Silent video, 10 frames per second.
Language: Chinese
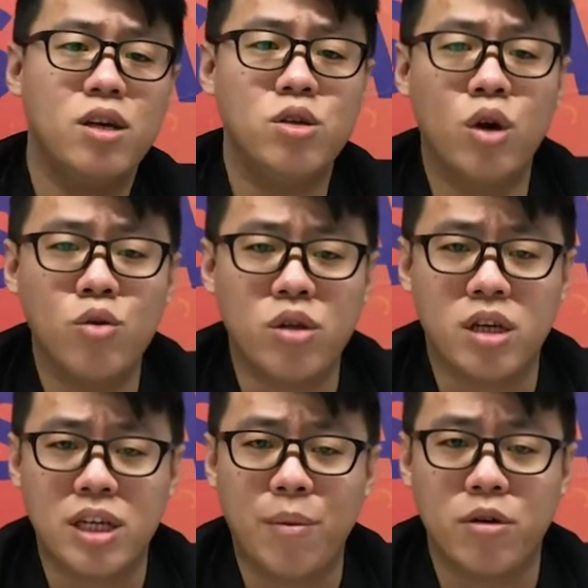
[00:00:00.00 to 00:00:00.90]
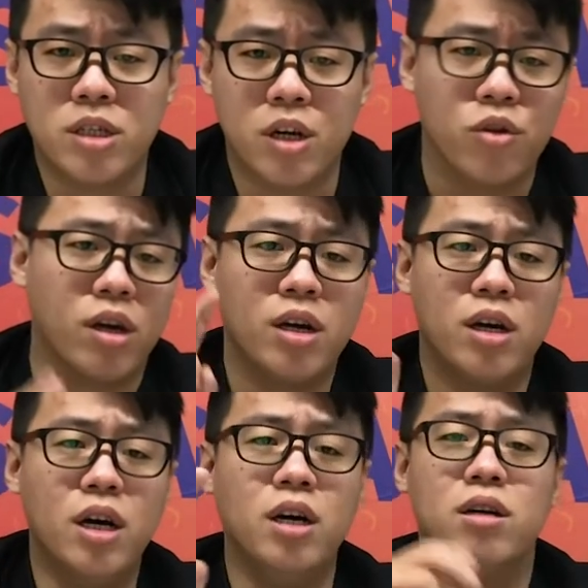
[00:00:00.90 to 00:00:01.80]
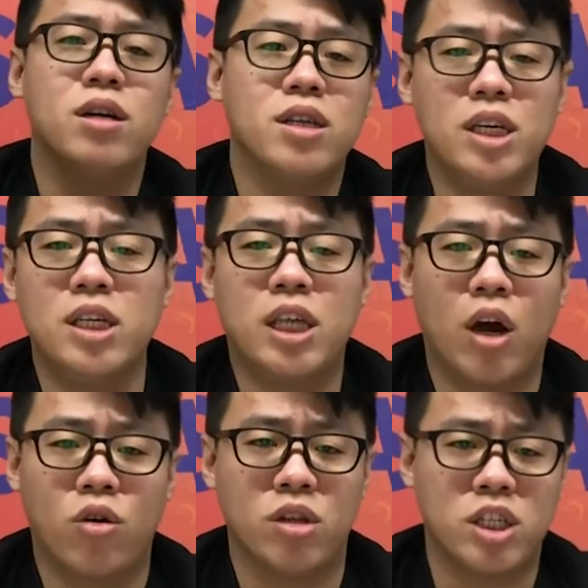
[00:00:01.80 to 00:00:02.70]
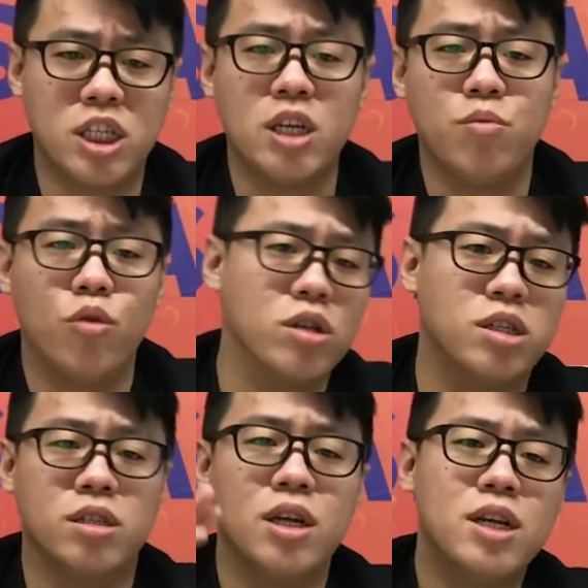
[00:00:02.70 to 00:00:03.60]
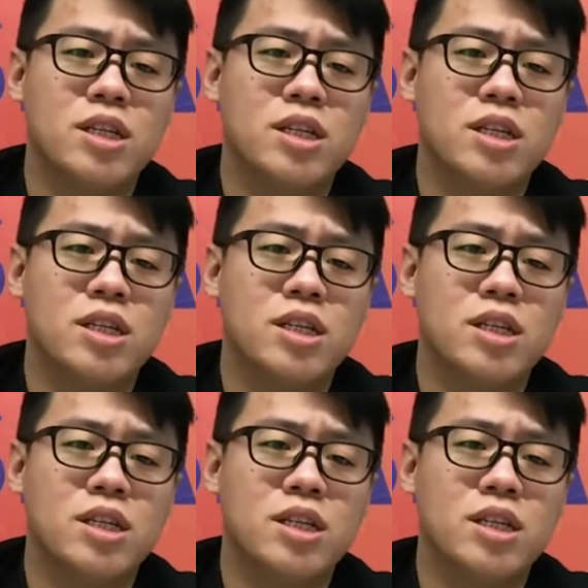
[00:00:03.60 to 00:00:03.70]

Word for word: 优越的加盟策略，二一条龙的经营模式，